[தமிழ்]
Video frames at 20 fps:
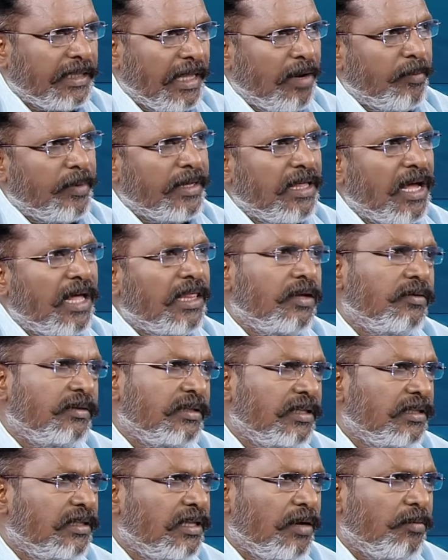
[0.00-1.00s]
தலைமை தான் அதை
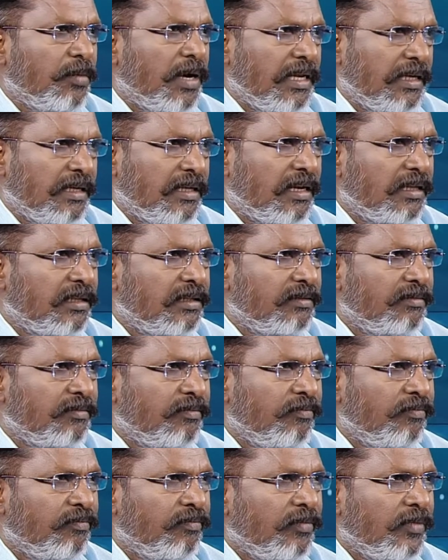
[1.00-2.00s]
வந்து தீர்மானிக்கிறது
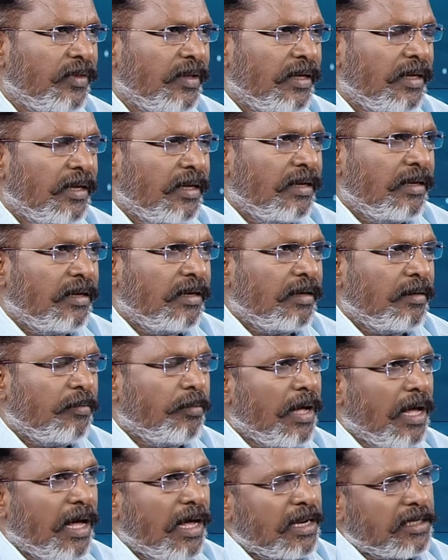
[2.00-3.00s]

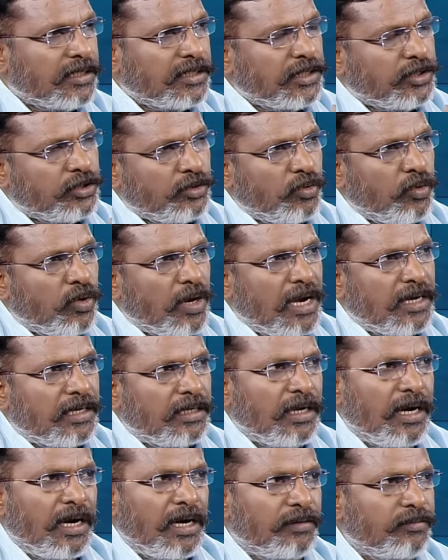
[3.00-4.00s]
இப்போ ஆர்எஸ்எஸ் நூறாண்டு
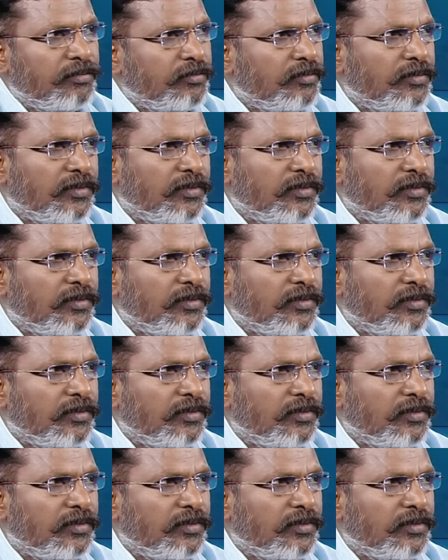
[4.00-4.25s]
காலம்